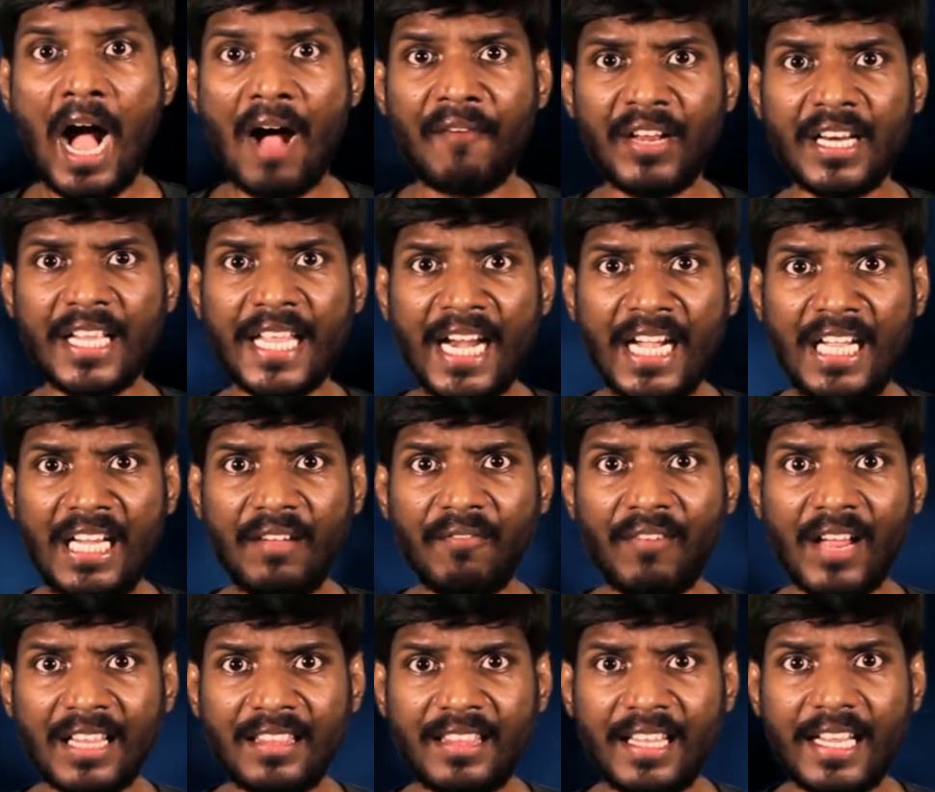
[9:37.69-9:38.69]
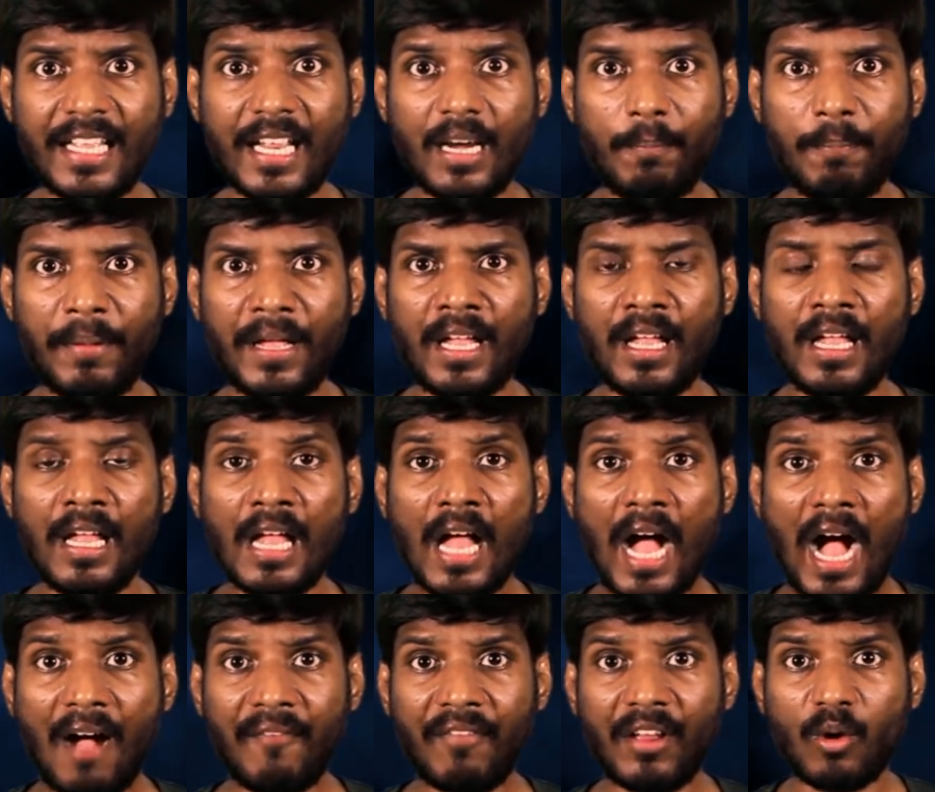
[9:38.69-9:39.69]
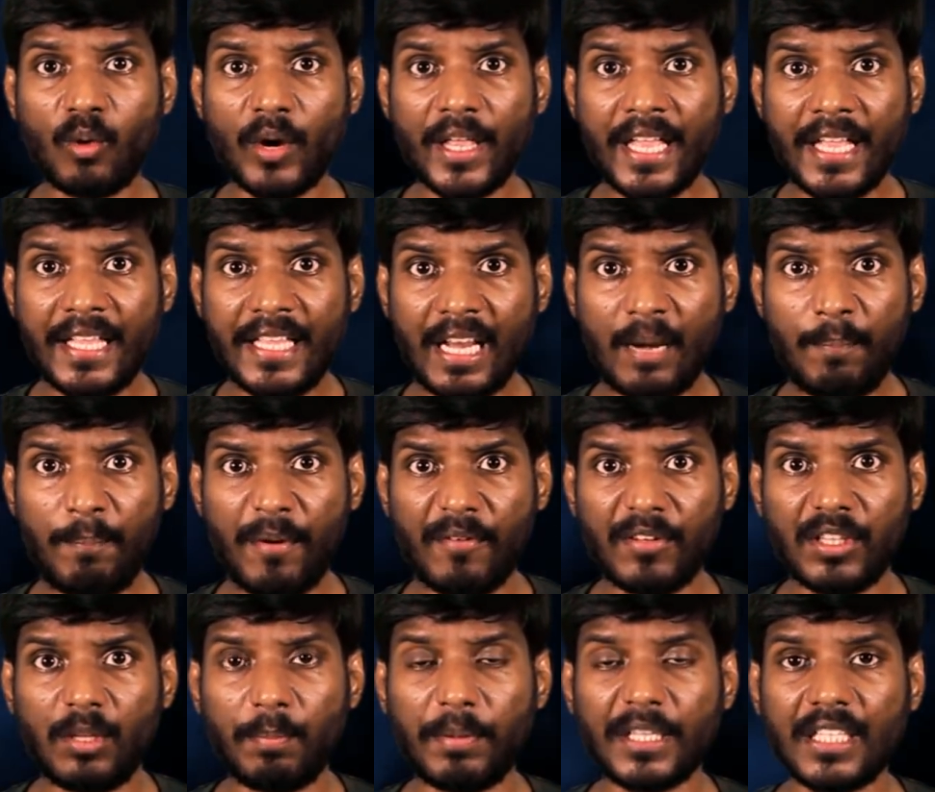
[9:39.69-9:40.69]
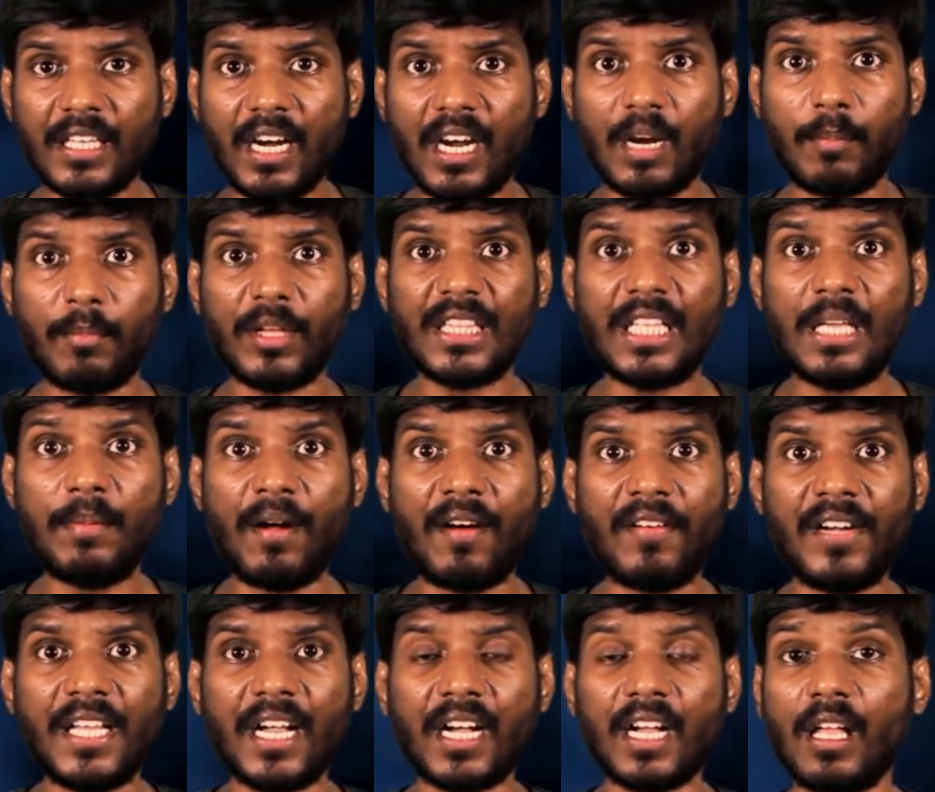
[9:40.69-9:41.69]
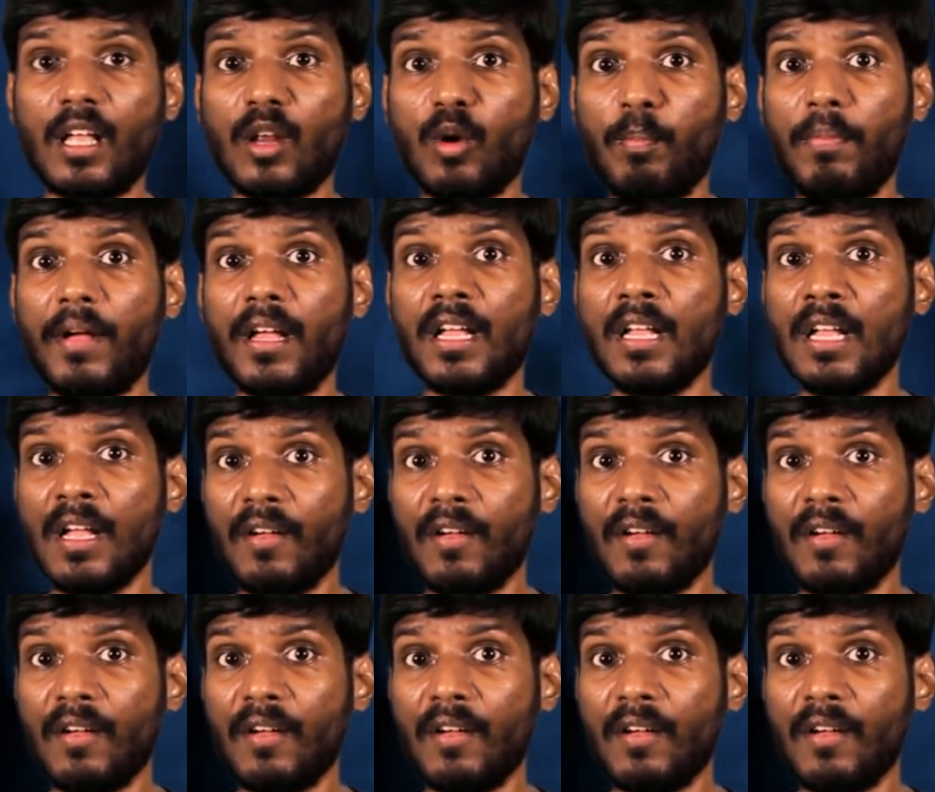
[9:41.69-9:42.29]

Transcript: அவர் கேட்ட வரத்துக்கேற்ப அவருடைய இறப்பை வந்து பார்த்திங்கன்னா நம்ம தீபாவளியாக ரொம்ப